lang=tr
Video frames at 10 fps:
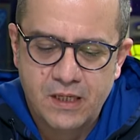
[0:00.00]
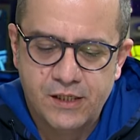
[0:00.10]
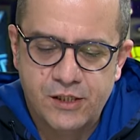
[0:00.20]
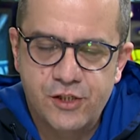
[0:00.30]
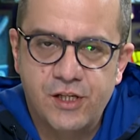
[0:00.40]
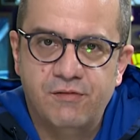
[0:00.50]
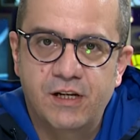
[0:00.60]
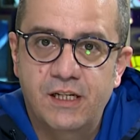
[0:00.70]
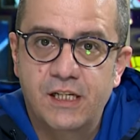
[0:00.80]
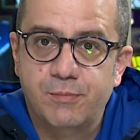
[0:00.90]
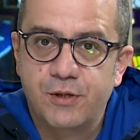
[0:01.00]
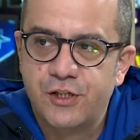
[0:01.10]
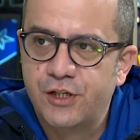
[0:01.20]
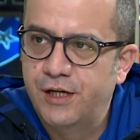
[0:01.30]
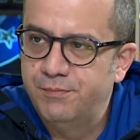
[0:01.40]
İkinci devrenin ilk
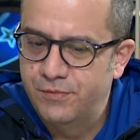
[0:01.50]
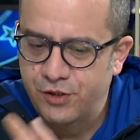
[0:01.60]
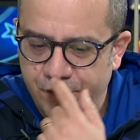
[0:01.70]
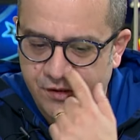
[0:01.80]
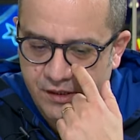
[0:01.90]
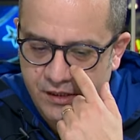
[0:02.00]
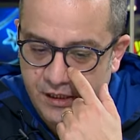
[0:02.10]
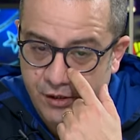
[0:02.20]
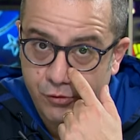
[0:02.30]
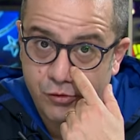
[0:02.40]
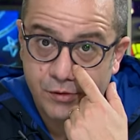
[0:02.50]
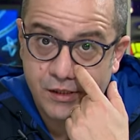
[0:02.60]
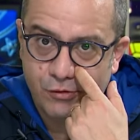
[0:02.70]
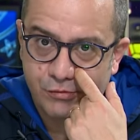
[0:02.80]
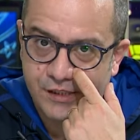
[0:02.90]
maçına çıktık. Yarı
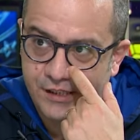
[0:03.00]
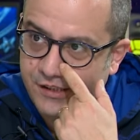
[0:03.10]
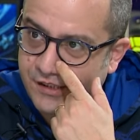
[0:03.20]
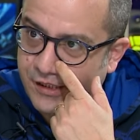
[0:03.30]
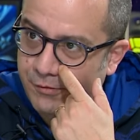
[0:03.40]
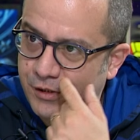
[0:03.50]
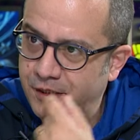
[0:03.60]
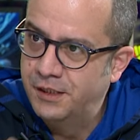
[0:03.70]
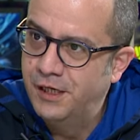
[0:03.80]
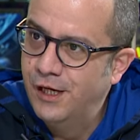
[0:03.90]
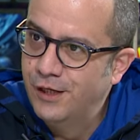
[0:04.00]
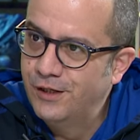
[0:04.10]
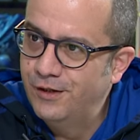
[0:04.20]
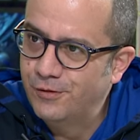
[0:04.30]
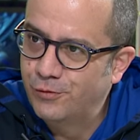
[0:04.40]
otomatik offside sistemi
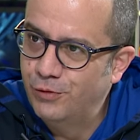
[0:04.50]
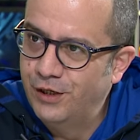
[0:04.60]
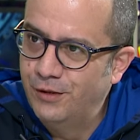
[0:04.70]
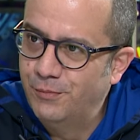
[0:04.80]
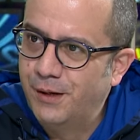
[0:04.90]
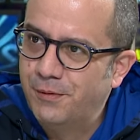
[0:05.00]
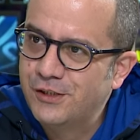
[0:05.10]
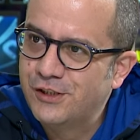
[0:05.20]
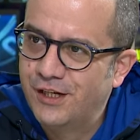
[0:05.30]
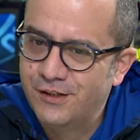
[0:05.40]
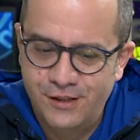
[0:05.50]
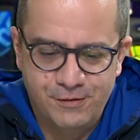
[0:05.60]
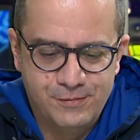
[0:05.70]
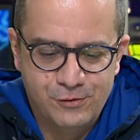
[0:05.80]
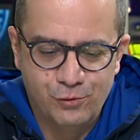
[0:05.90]
e, kullanılmaya
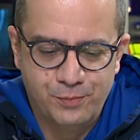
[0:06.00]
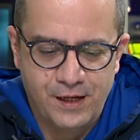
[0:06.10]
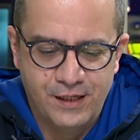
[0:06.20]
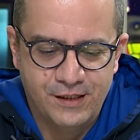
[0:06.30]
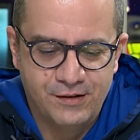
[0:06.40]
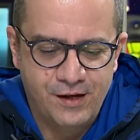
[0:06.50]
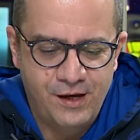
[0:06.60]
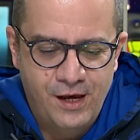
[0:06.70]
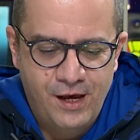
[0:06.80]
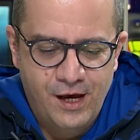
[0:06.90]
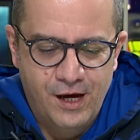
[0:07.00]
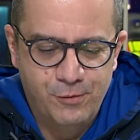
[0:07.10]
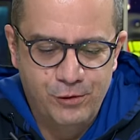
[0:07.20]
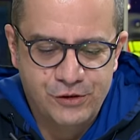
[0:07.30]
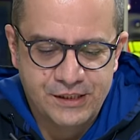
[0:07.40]
başlandı Süper Lig'de.
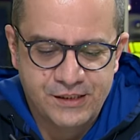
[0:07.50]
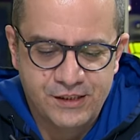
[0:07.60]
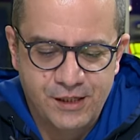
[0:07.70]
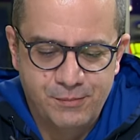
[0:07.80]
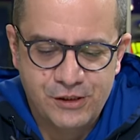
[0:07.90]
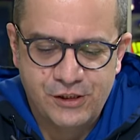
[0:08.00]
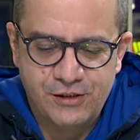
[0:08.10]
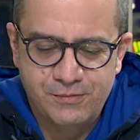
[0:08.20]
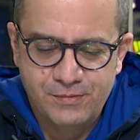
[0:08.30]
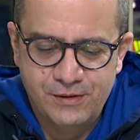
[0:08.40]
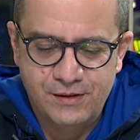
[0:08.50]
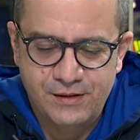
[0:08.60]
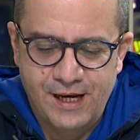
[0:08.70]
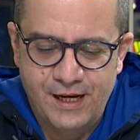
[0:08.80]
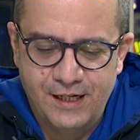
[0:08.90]
Ama öncesinde maçı
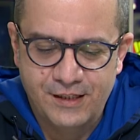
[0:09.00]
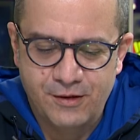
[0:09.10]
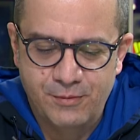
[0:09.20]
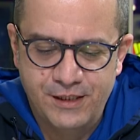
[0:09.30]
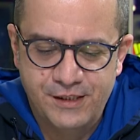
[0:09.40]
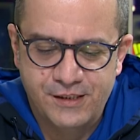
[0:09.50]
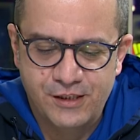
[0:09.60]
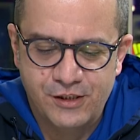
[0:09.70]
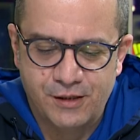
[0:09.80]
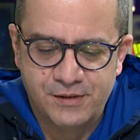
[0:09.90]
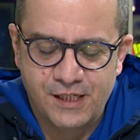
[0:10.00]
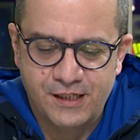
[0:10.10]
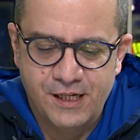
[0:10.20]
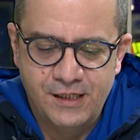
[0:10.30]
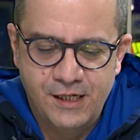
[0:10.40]
değerlendirmeni isteyeceğim
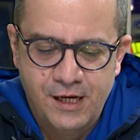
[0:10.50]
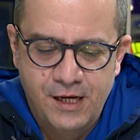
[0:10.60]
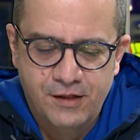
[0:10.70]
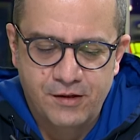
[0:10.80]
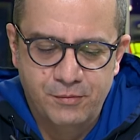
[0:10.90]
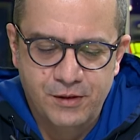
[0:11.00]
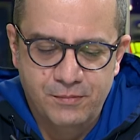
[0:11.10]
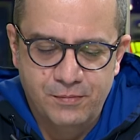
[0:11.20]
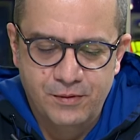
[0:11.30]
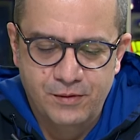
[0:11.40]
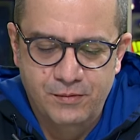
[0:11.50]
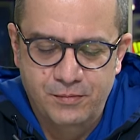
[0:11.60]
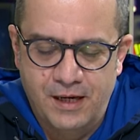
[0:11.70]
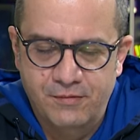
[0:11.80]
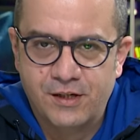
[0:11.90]
senden. Tabii e,
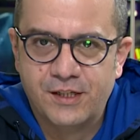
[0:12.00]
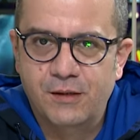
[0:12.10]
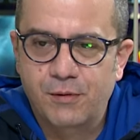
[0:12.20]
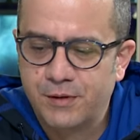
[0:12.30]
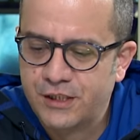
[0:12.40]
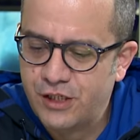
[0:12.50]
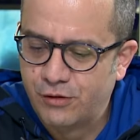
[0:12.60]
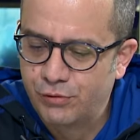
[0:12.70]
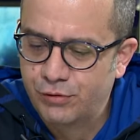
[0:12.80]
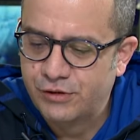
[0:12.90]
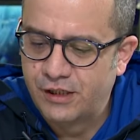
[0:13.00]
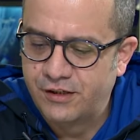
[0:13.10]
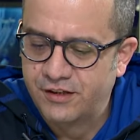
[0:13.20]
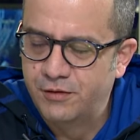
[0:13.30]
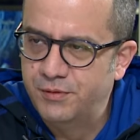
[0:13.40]
yani rakibe bakacak
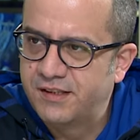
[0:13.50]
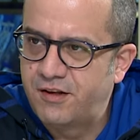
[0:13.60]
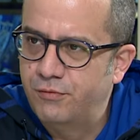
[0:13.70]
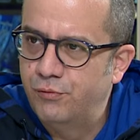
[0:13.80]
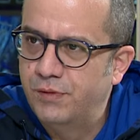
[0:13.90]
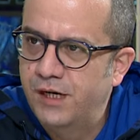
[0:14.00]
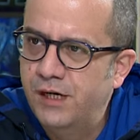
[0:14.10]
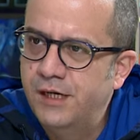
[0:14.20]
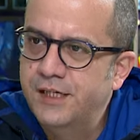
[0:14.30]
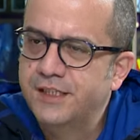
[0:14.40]
olursak katı bir savunma.